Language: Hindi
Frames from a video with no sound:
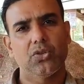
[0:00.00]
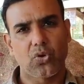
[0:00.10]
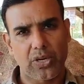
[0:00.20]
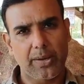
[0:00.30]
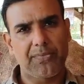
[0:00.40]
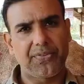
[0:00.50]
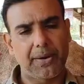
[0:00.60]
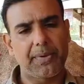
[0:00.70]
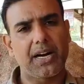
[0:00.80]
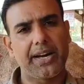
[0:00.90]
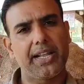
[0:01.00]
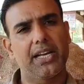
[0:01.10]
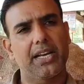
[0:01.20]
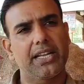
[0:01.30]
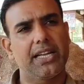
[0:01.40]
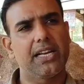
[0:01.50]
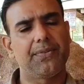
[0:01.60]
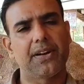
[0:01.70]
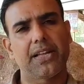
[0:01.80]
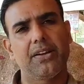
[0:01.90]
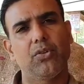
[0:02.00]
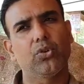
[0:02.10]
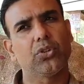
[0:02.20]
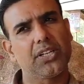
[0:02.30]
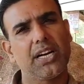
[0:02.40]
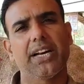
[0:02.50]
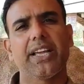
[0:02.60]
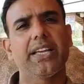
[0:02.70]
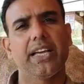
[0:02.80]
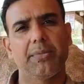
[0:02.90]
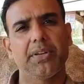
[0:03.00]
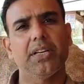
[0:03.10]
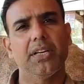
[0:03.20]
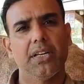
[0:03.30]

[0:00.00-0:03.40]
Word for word: जो उनके पड़पे पे गाड़ियां लग रही हैं नेपेड के वो दो तीन गाड़ियां ही हैं अभी